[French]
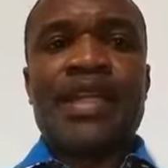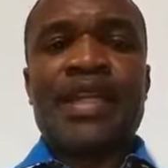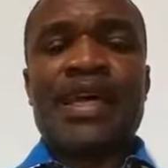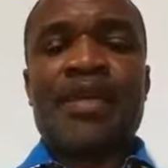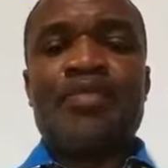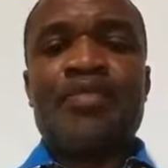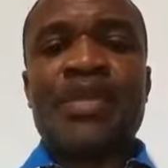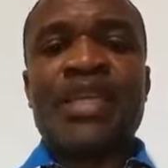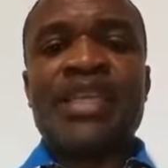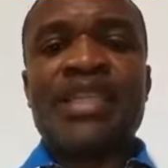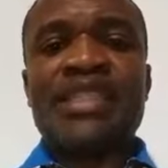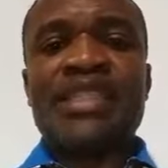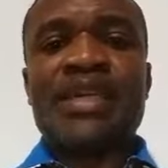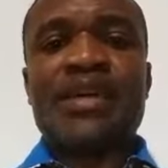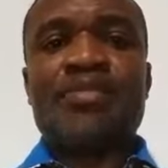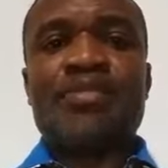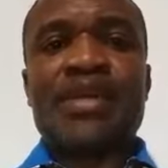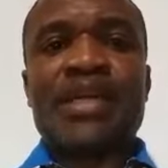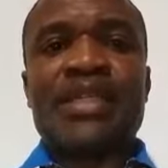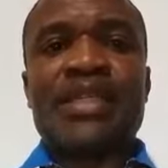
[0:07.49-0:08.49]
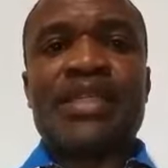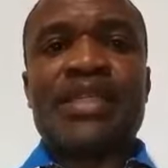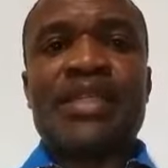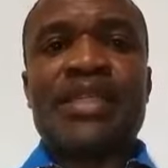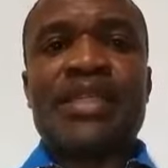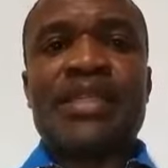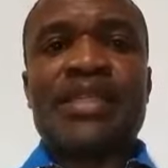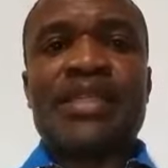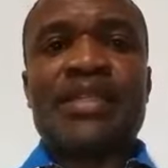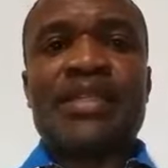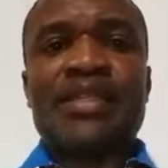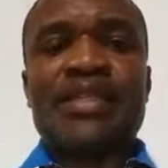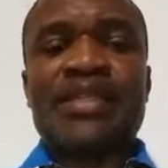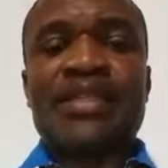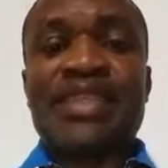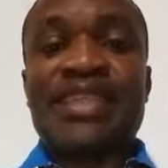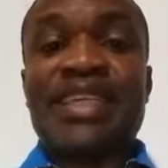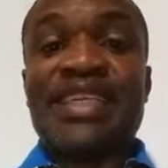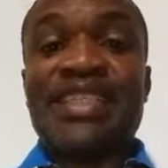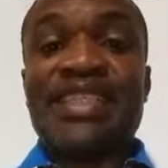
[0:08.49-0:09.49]
La mise en pratique
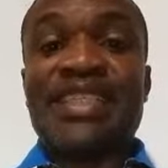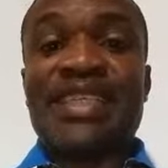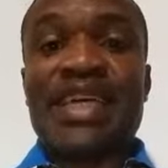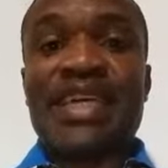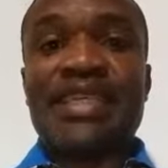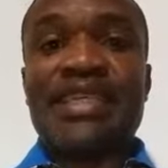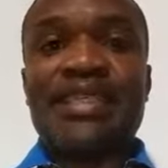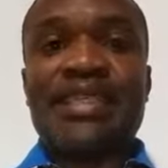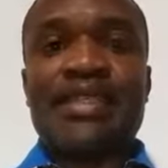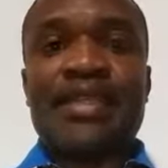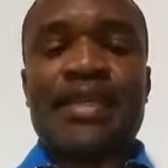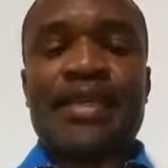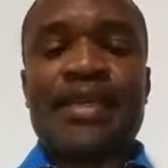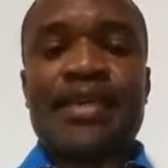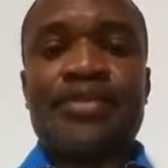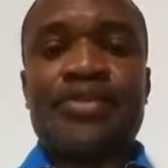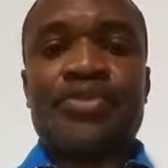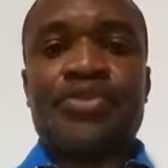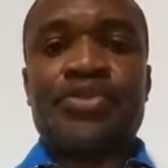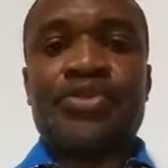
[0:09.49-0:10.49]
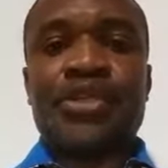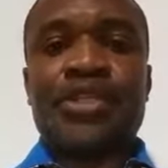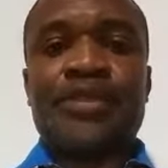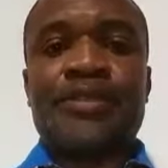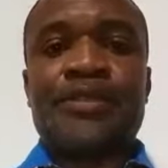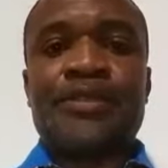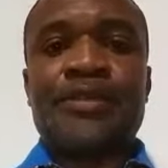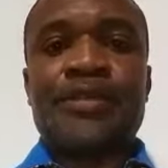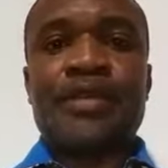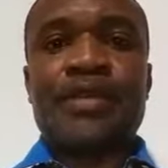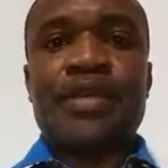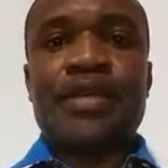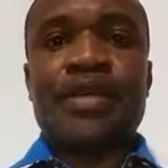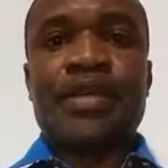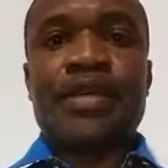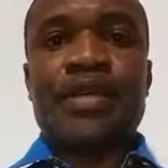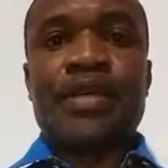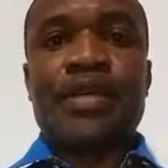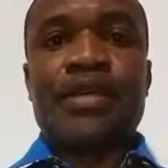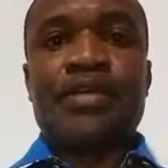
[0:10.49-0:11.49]
d'Esaïe 58
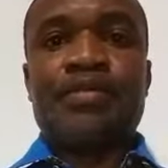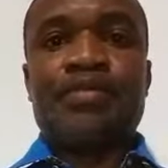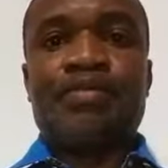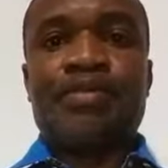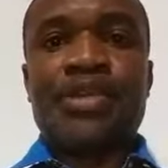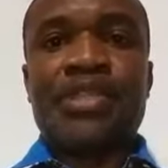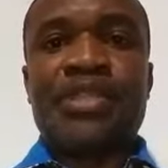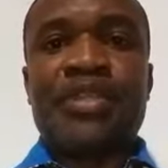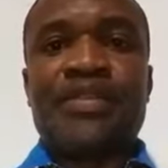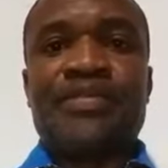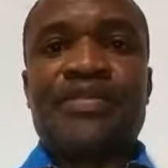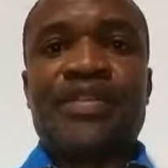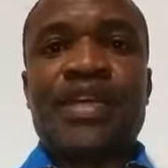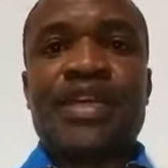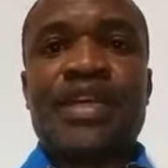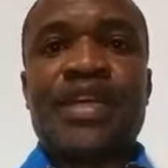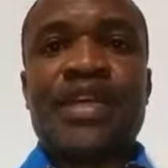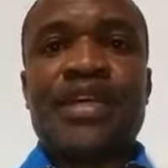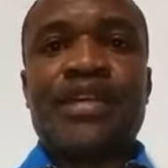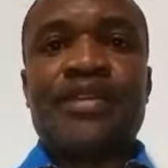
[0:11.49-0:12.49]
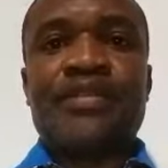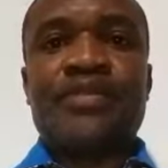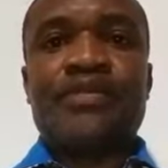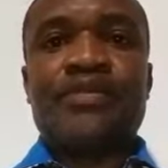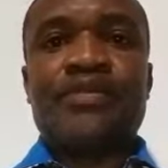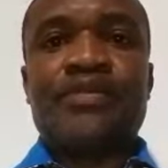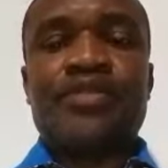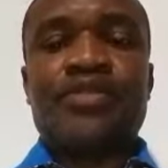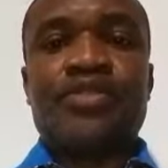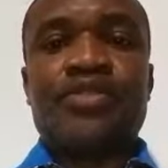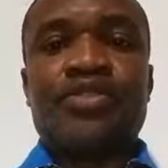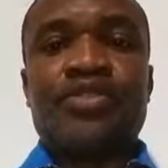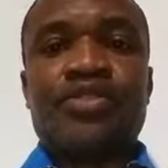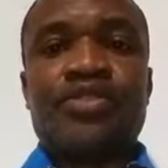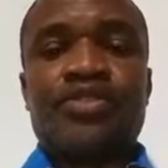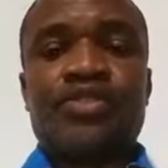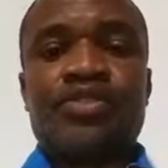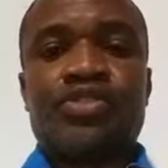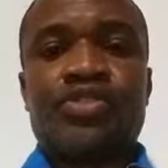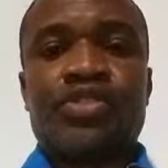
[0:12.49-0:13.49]
peut te faire
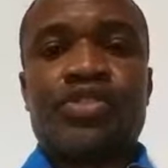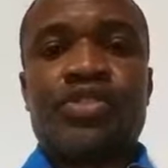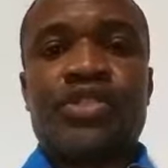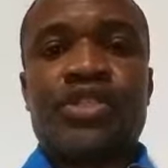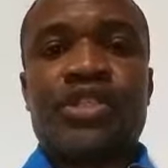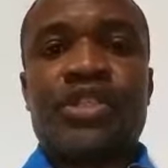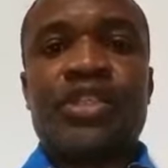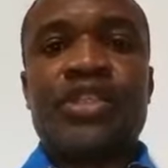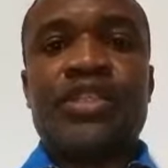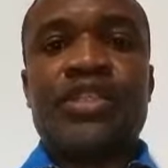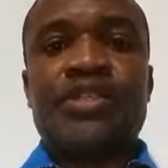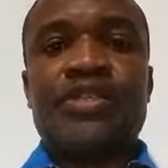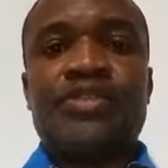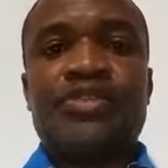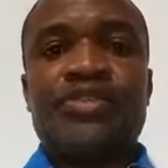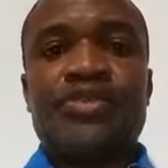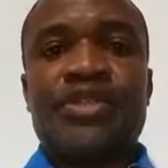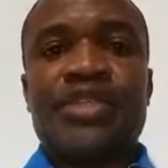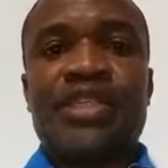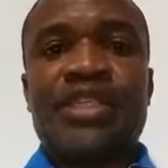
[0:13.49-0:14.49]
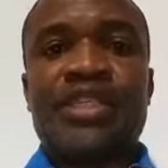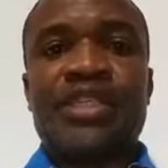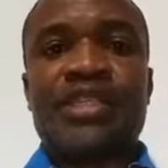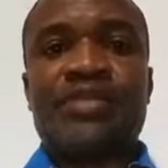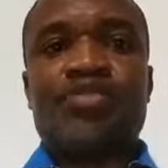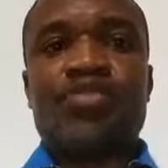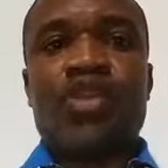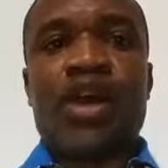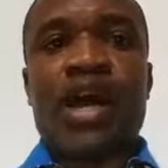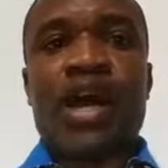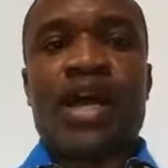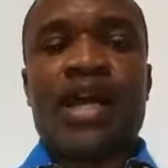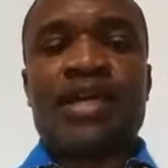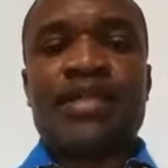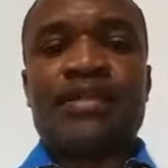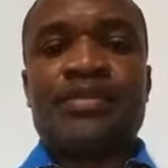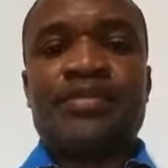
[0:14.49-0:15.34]
sortir du désespoir.